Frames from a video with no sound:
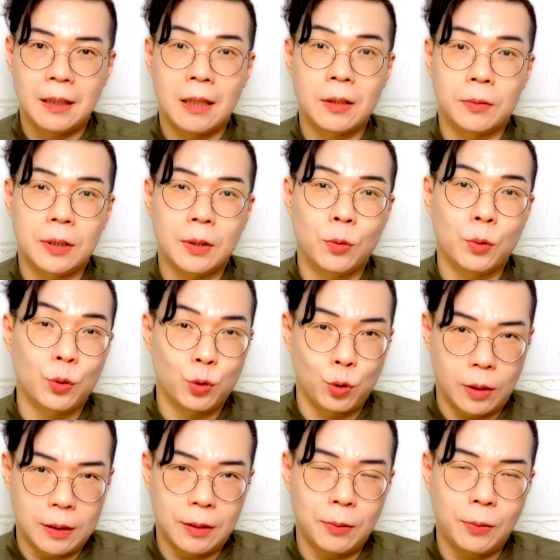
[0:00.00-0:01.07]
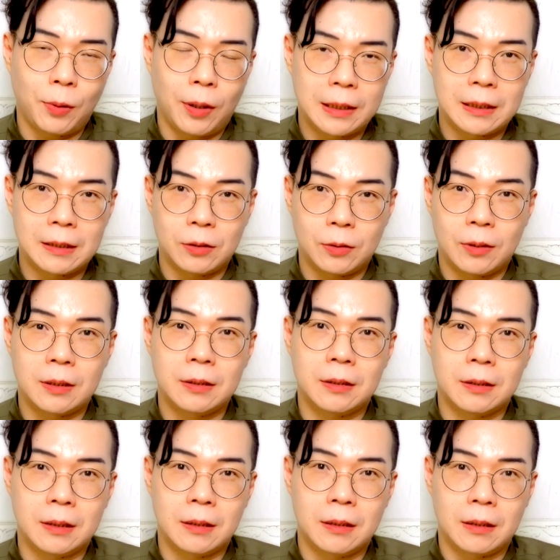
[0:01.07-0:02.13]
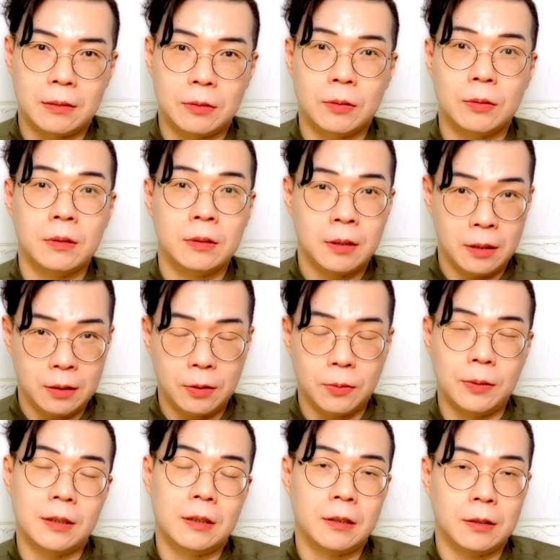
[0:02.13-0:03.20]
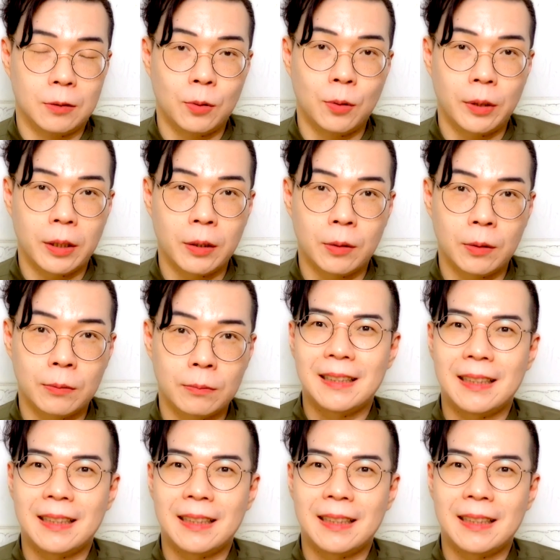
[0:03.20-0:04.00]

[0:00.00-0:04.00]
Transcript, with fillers: 太容易晕船的话，在这段时间当中很容易吃亏哦。